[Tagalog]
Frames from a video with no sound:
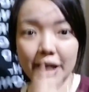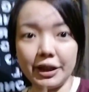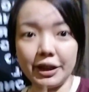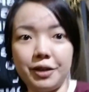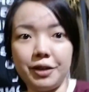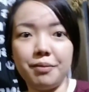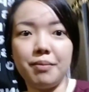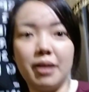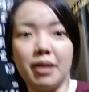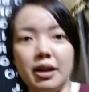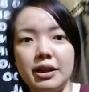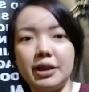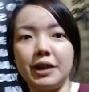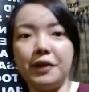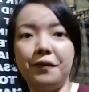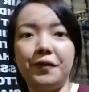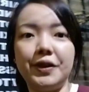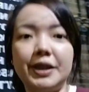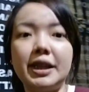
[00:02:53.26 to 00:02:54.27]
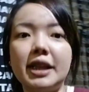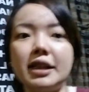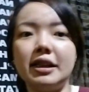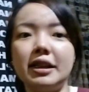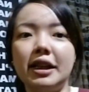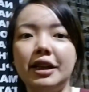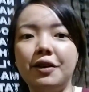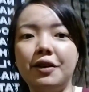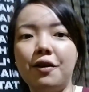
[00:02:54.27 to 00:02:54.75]
Ito yung mga services
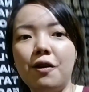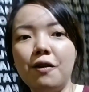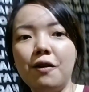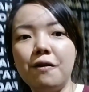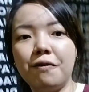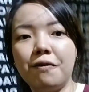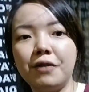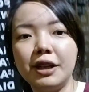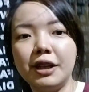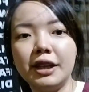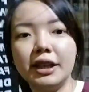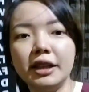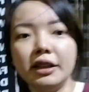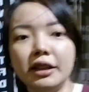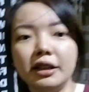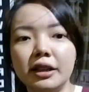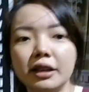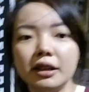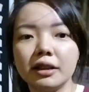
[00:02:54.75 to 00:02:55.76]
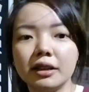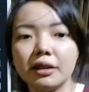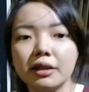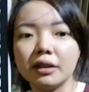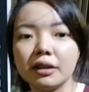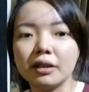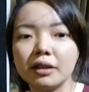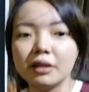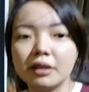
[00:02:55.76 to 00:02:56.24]
na ino-offered.
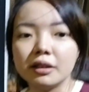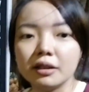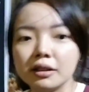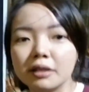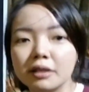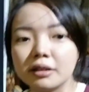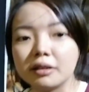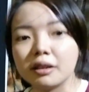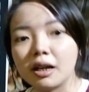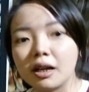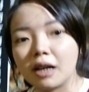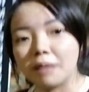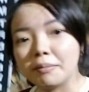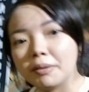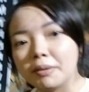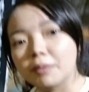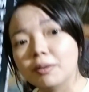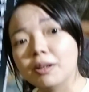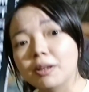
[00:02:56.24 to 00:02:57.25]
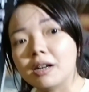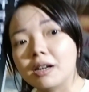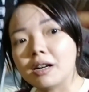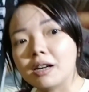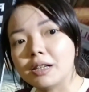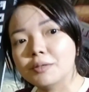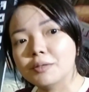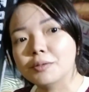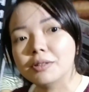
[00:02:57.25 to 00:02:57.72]
Dami. Wala
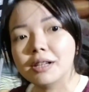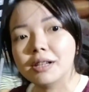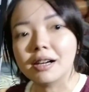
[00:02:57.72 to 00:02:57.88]
kakalula.